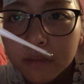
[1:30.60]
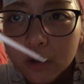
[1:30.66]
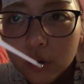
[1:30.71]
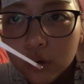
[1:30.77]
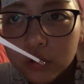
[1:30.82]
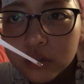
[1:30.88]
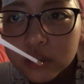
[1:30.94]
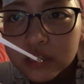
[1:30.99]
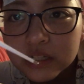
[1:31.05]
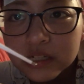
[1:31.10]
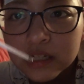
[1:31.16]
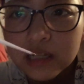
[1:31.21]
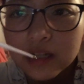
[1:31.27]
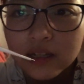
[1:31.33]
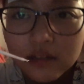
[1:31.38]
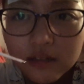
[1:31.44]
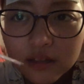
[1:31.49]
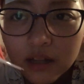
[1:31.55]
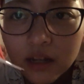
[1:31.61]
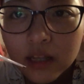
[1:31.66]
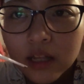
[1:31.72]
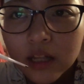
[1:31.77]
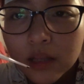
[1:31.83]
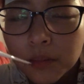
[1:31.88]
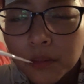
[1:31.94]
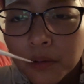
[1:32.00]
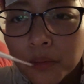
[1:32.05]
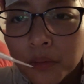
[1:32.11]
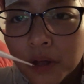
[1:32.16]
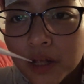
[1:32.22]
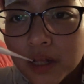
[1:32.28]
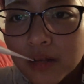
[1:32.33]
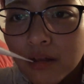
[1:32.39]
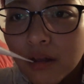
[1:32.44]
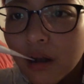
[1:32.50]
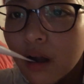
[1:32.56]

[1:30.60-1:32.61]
お口やりたいと思います。